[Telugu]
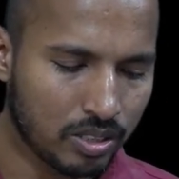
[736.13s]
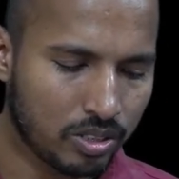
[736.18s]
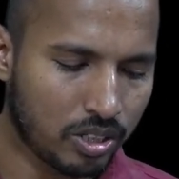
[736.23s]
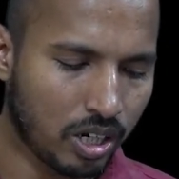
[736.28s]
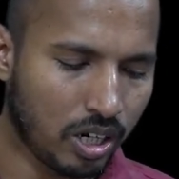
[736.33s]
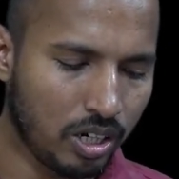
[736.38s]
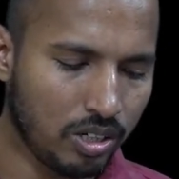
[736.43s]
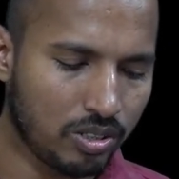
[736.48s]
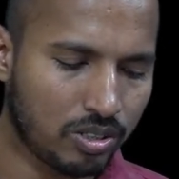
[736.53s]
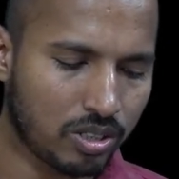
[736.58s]

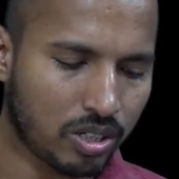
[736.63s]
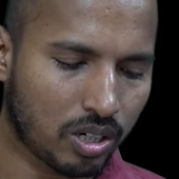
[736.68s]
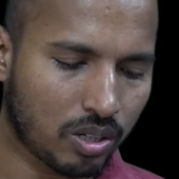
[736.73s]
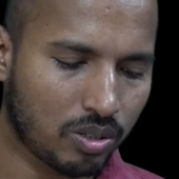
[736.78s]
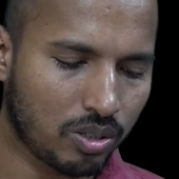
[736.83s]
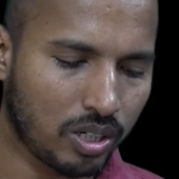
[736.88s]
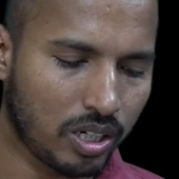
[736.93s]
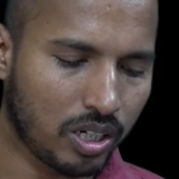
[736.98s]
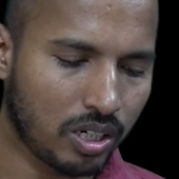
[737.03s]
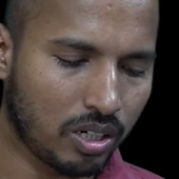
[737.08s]

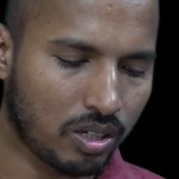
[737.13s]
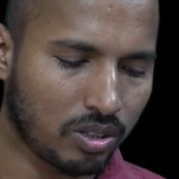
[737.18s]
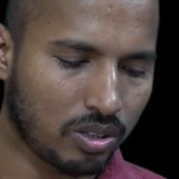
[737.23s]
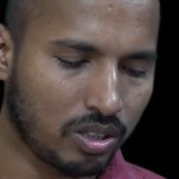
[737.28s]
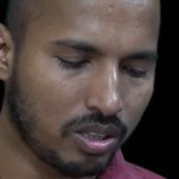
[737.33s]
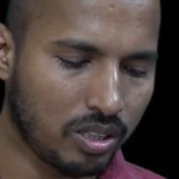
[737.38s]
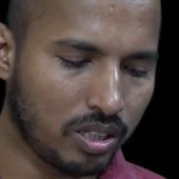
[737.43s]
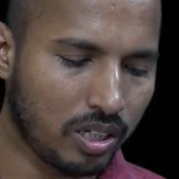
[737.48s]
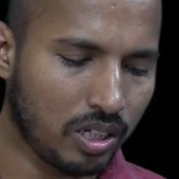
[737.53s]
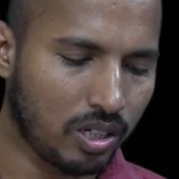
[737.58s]
చెల్లించుటకు నీ
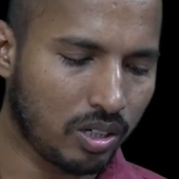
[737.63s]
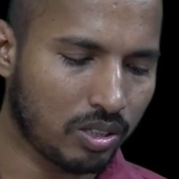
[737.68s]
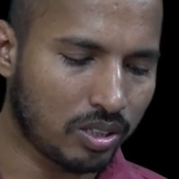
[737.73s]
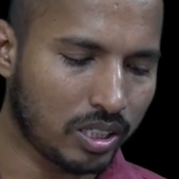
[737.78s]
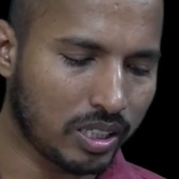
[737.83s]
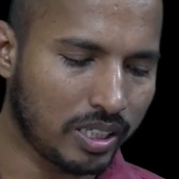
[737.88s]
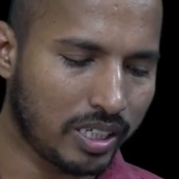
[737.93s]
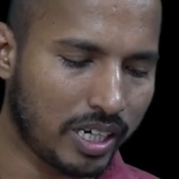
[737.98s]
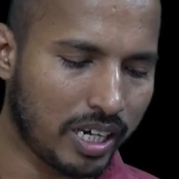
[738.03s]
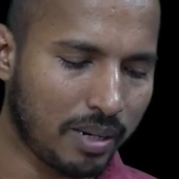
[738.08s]
నీ
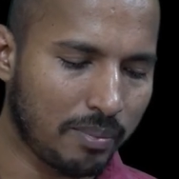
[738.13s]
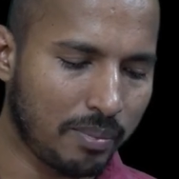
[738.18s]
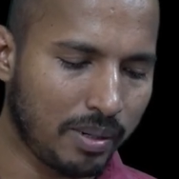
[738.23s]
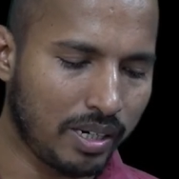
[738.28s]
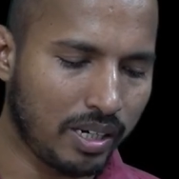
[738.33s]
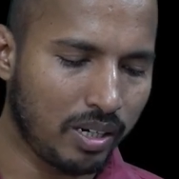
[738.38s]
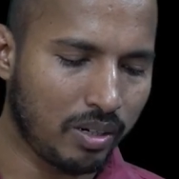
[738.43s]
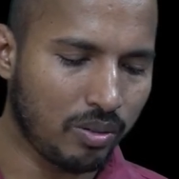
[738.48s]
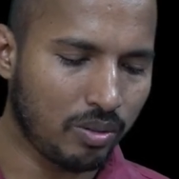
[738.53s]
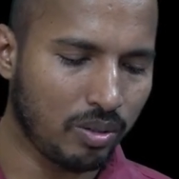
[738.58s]
యొద్ద ఏమీ
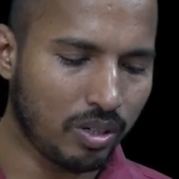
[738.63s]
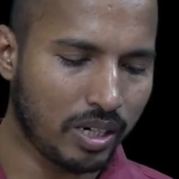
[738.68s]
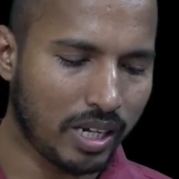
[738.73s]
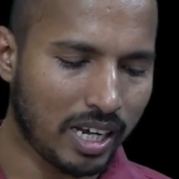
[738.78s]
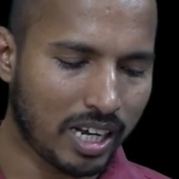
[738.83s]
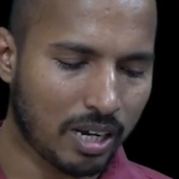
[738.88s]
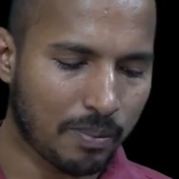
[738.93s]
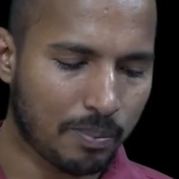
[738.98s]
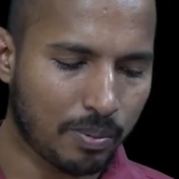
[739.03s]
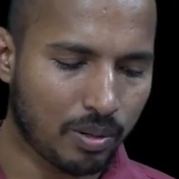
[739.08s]

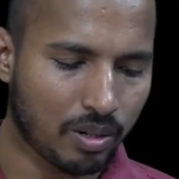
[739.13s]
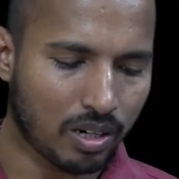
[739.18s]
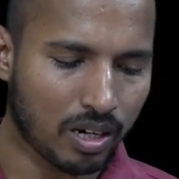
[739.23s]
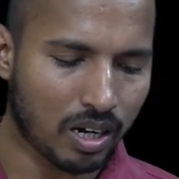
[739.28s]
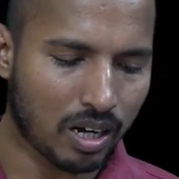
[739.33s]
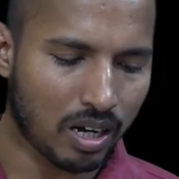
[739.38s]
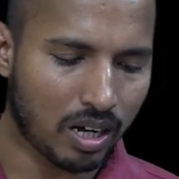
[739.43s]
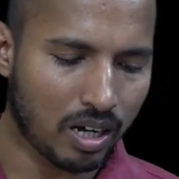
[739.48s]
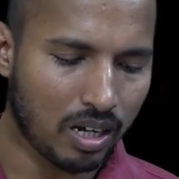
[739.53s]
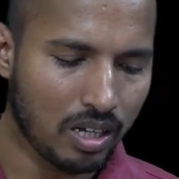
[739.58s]

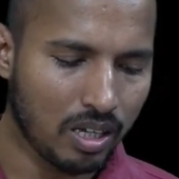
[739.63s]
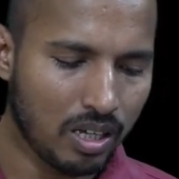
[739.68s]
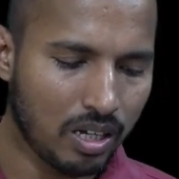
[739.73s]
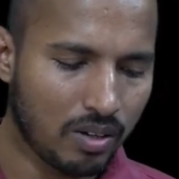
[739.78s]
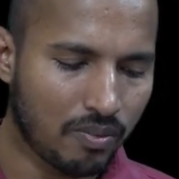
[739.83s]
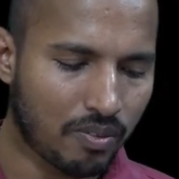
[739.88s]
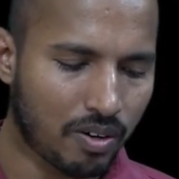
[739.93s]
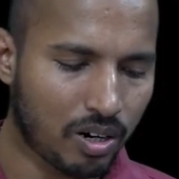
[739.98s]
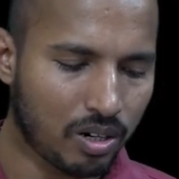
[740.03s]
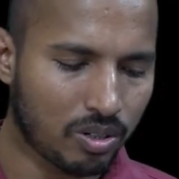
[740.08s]
లేకపోగా
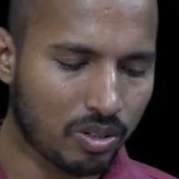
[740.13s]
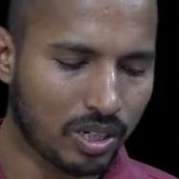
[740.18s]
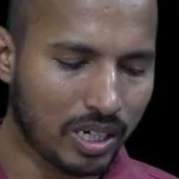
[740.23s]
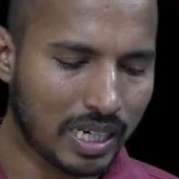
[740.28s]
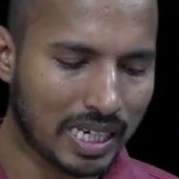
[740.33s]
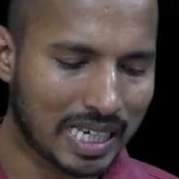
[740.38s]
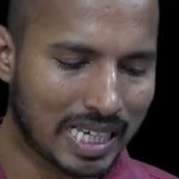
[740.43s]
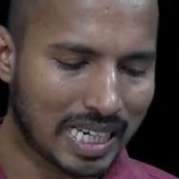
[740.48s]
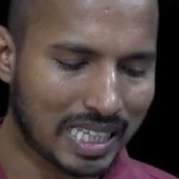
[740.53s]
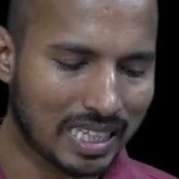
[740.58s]
వాడు నీ
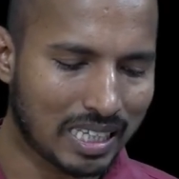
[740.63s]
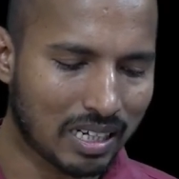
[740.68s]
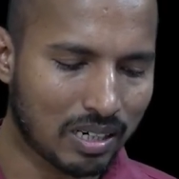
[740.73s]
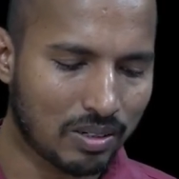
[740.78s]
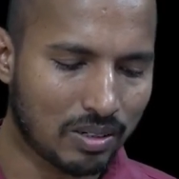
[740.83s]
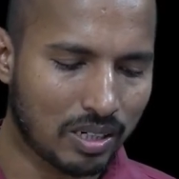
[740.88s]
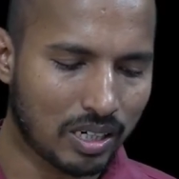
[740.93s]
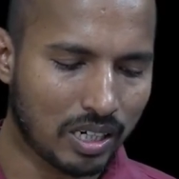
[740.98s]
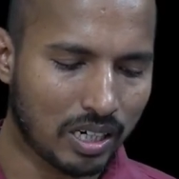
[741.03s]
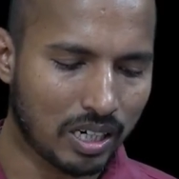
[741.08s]
క్రింద
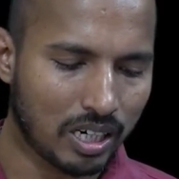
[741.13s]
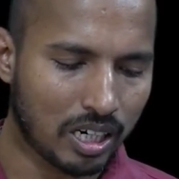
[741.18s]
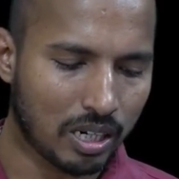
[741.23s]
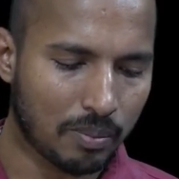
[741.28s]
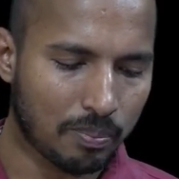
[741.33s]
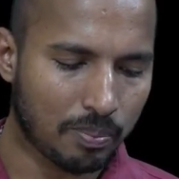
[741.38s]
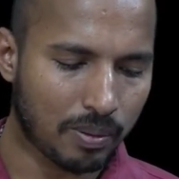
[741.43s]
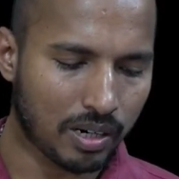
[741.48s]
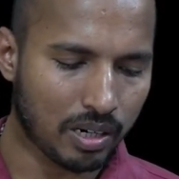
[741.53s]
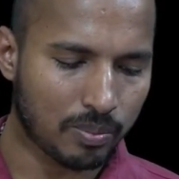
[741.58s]
నుండి నీ
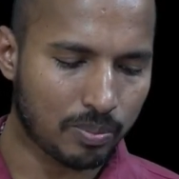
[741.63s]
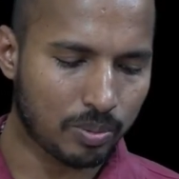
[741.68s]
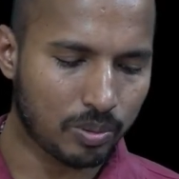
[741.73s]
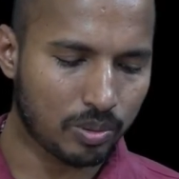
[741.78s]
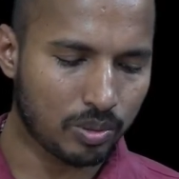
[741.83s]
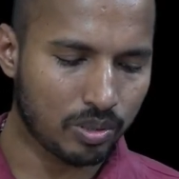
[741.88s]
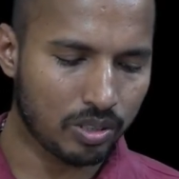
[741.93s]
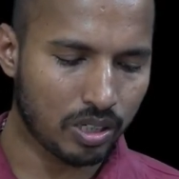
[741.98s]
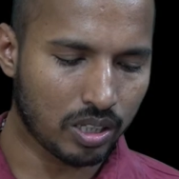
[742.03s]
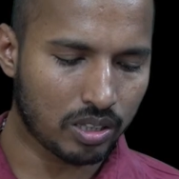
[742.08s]
పరుపు
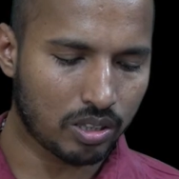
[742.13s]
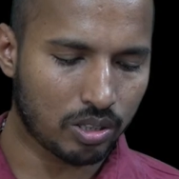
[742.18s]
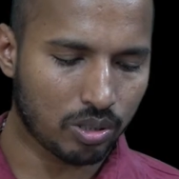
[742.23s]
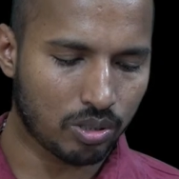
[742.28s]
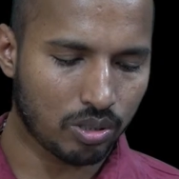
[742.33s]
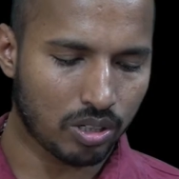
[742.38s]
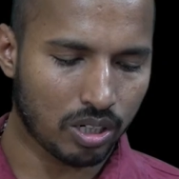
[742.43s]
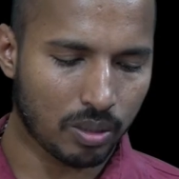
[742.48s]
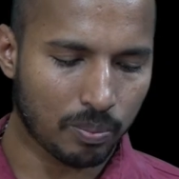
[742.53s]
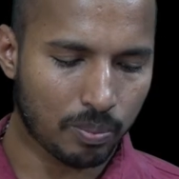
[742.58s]

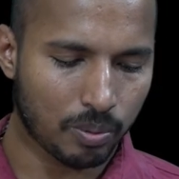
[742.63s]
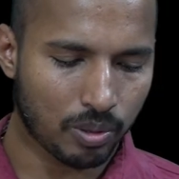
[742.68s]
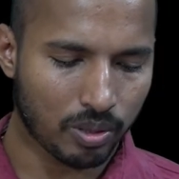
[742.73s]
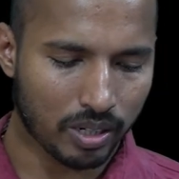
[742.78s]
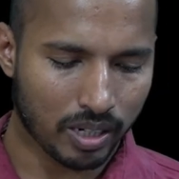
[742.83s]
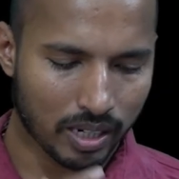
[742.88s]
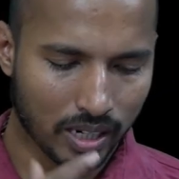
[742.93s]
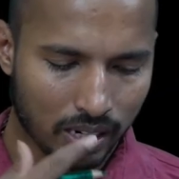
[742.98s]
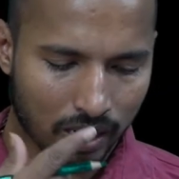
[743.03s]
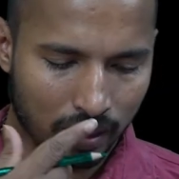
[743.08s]
ఎత్తుకొని
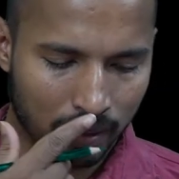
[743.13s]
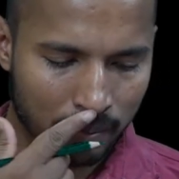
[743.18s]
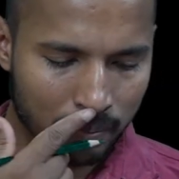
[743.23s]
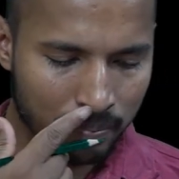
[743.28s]
పోనేలా